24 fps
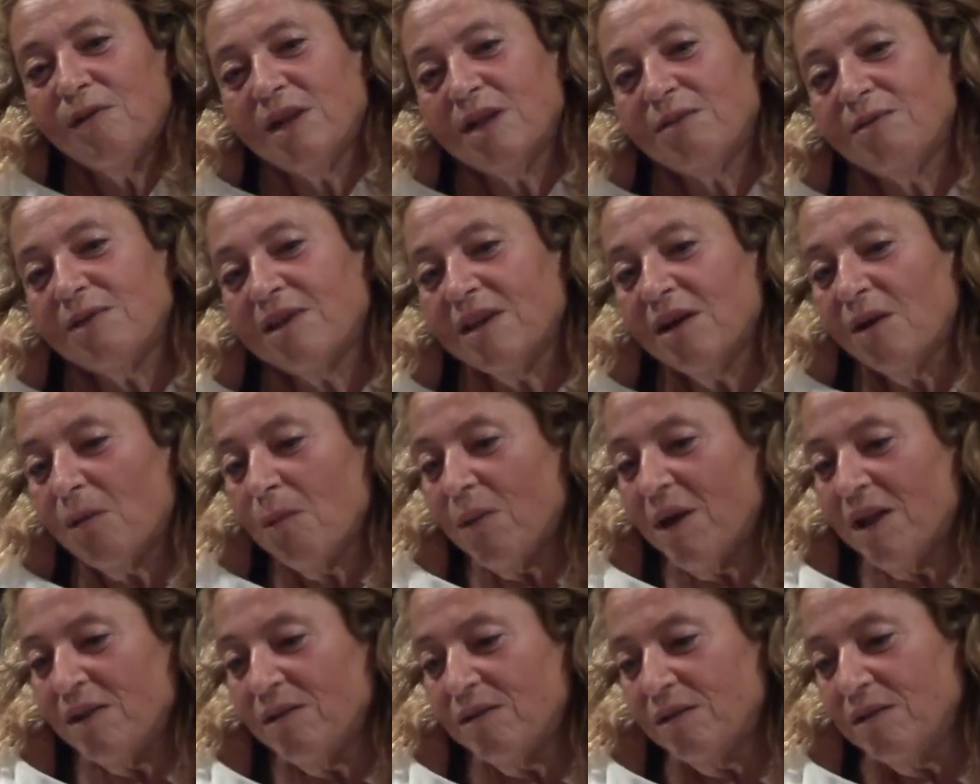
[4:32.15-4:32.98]
de vez en
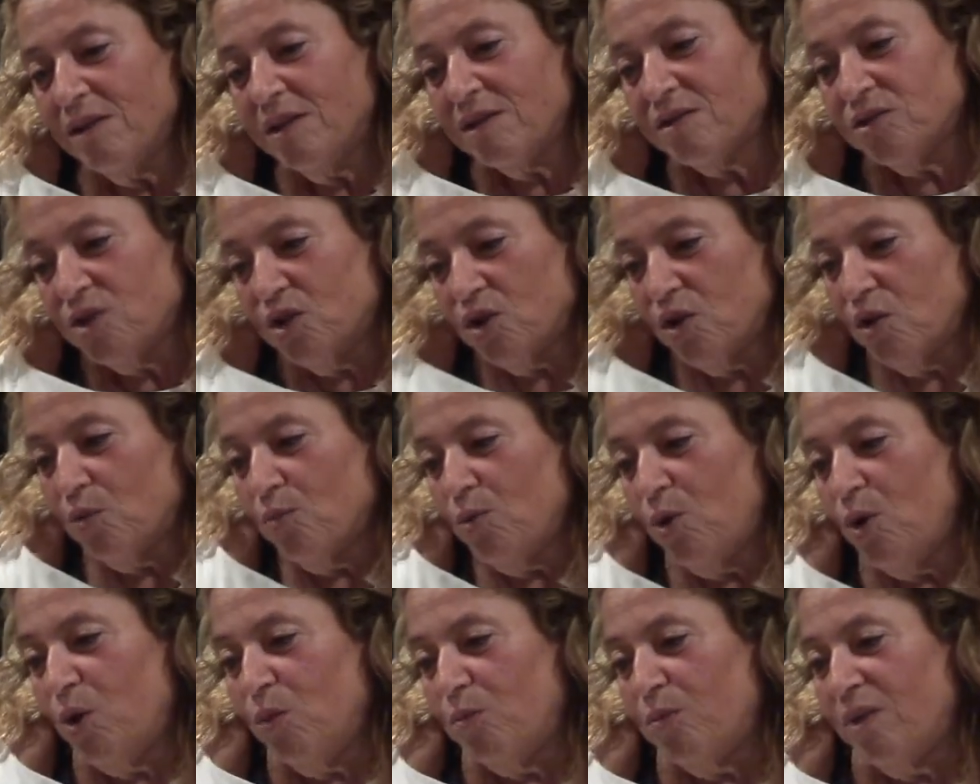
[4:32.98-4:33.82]
cuando y eso no me
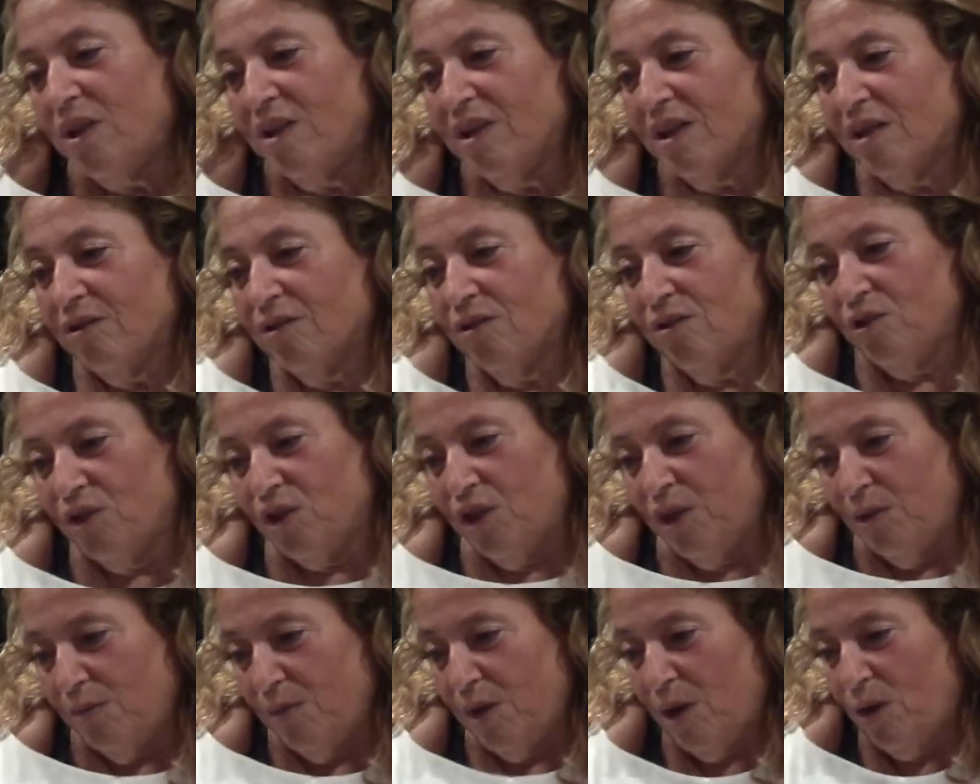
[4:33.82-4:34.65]
lo he inventado yo
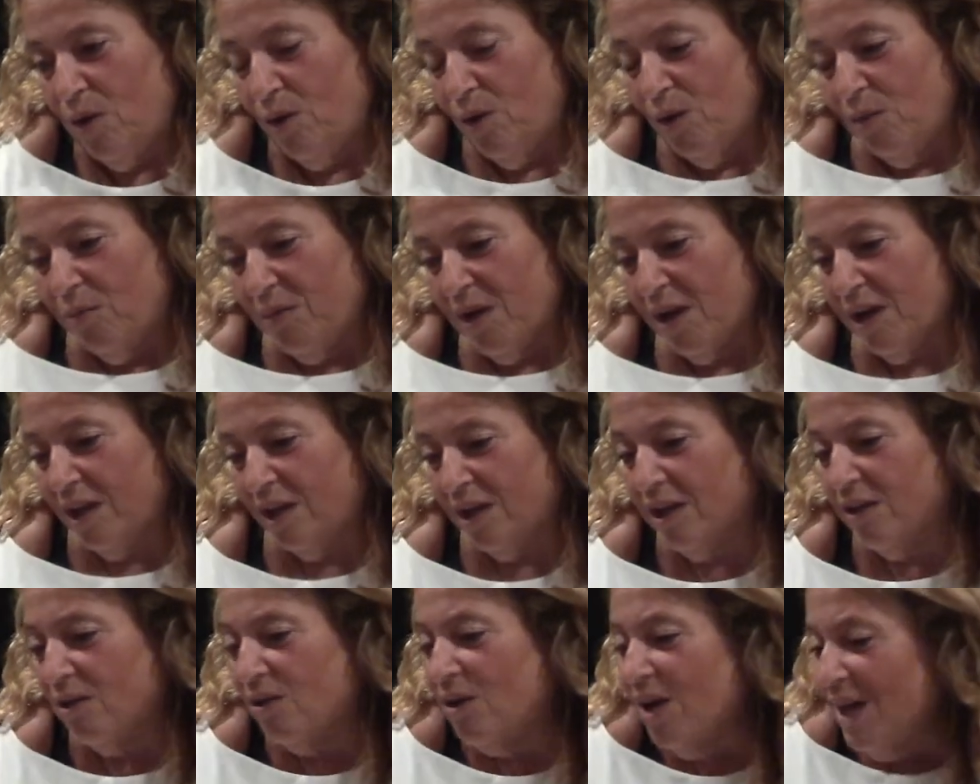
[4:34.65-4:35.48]
ni me lo he
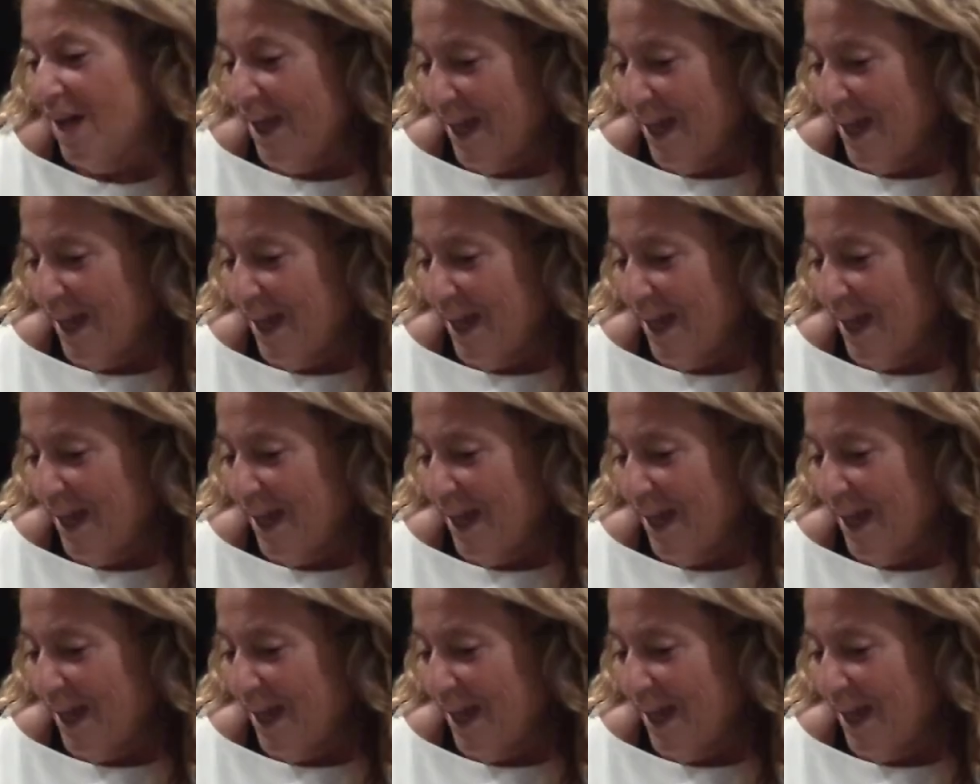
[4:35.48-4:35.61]
imaginado.